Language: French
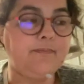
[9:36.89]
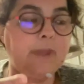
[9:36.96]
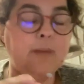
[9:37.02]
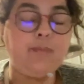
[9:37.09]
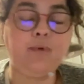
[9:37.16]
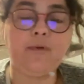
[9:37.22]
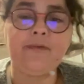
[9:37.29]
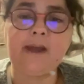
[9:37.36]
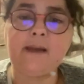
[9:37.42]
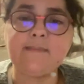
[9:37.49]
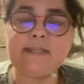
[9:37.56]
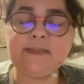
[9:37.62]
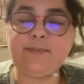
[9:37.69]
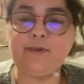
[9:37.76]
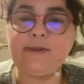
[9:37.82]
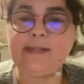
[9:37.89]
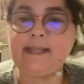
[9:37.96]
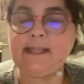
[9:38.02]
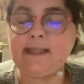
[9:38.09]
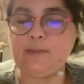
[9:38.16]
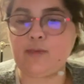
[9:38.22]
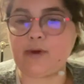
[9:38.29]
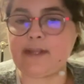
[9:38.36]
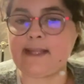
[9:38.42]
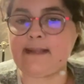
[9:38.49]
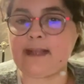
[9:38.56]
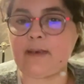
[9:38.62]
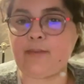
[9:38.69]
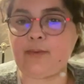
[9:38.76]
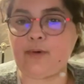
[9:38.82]
pour faire un petit peu des, points
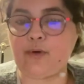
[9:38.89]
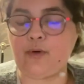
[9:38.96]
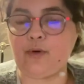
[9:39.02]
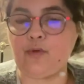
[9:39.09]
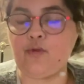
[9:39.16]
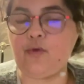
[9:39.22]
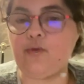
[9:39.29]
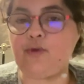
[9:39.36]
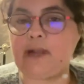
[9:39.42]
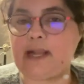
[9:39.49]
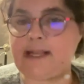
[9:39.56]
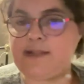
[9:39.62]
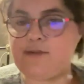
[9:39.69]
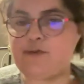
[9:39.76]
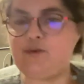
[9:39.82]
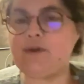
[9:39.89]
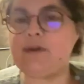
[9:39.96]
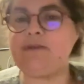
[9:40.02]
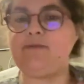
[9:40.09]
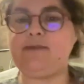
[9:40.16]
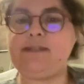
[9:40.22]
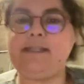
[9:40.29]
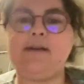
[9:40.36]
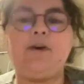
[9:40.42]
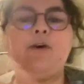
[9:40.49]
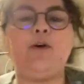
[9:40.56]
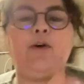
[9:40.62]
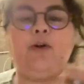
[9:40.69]
d'étape euh, au cours de la lecture et vous dire euh,